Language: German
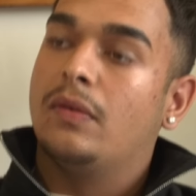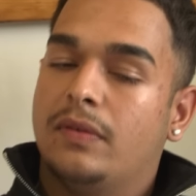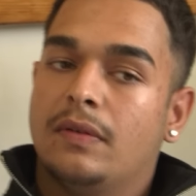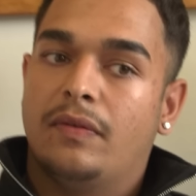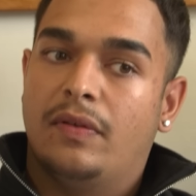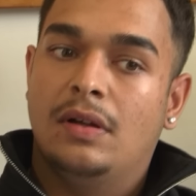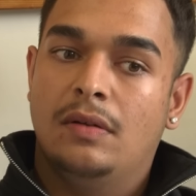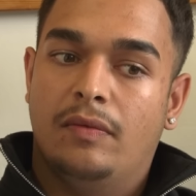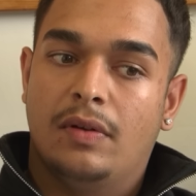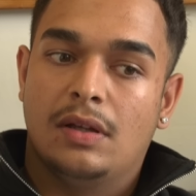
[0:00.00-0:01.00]
auf jeden
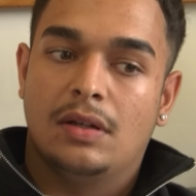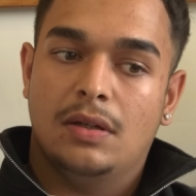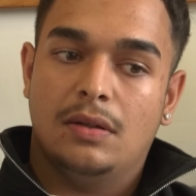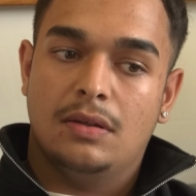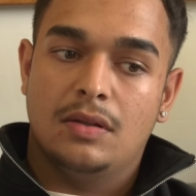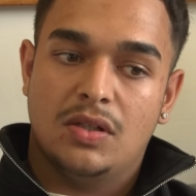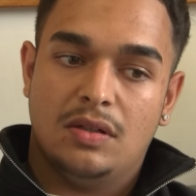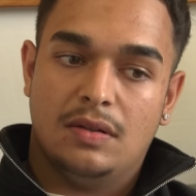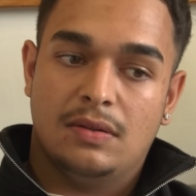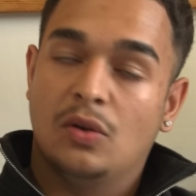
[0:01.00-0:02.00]
Fall, weil
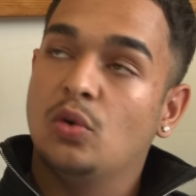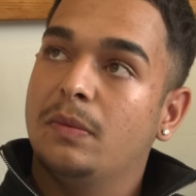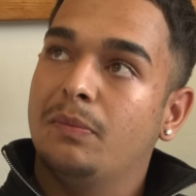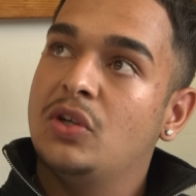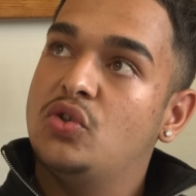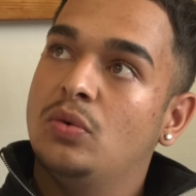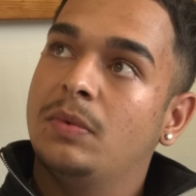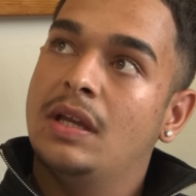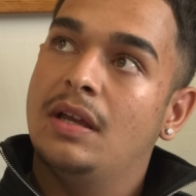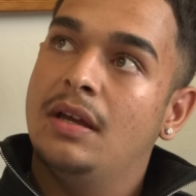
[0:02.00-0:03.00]
ich sehr gut mit Menschen
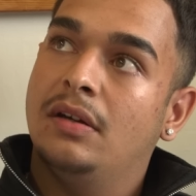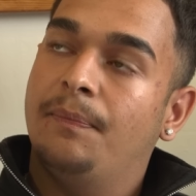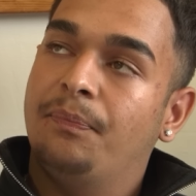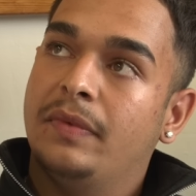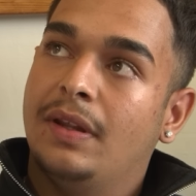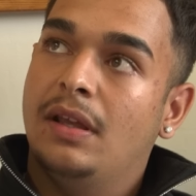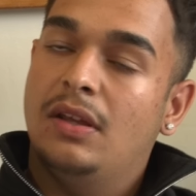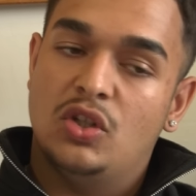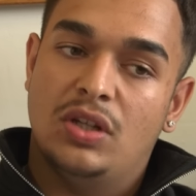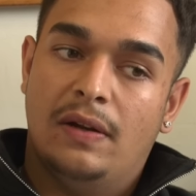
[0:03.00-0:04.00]
umgehen kann.
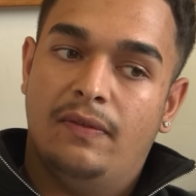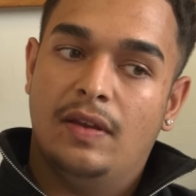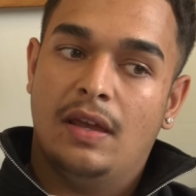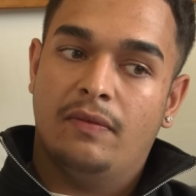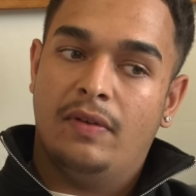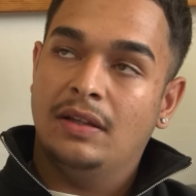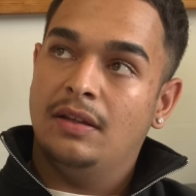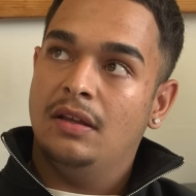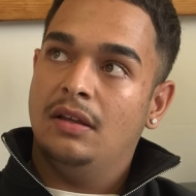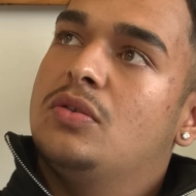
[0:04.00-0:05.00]
Ich helfe gern
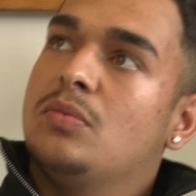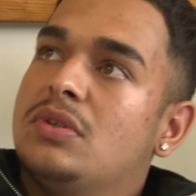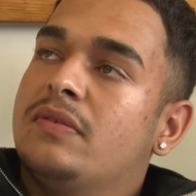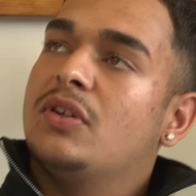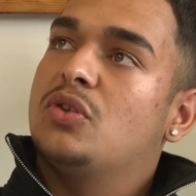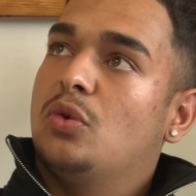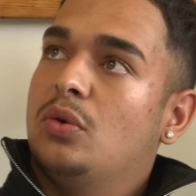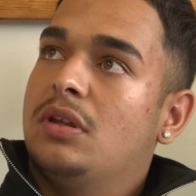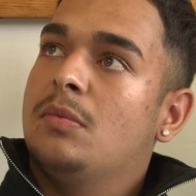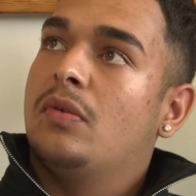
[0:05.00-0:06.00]
weiter. Ich muss ihm was
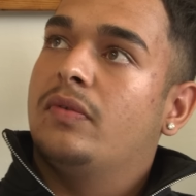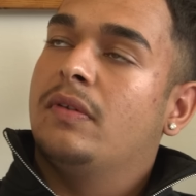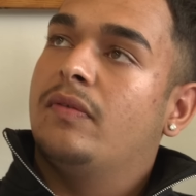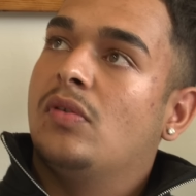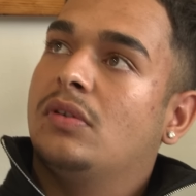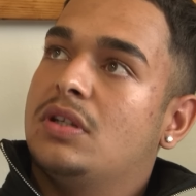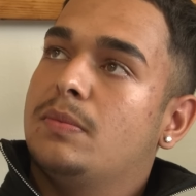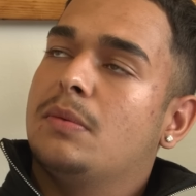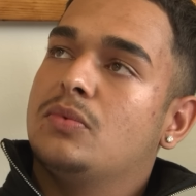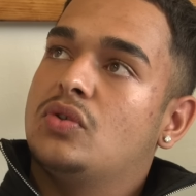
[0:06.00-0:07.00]
zurückgeben auf jeden Fall und das
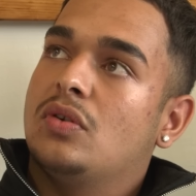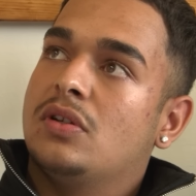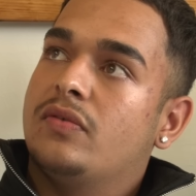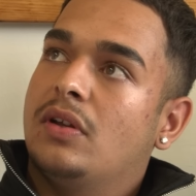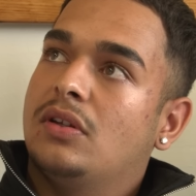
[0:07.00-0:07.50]
macht mich stolz,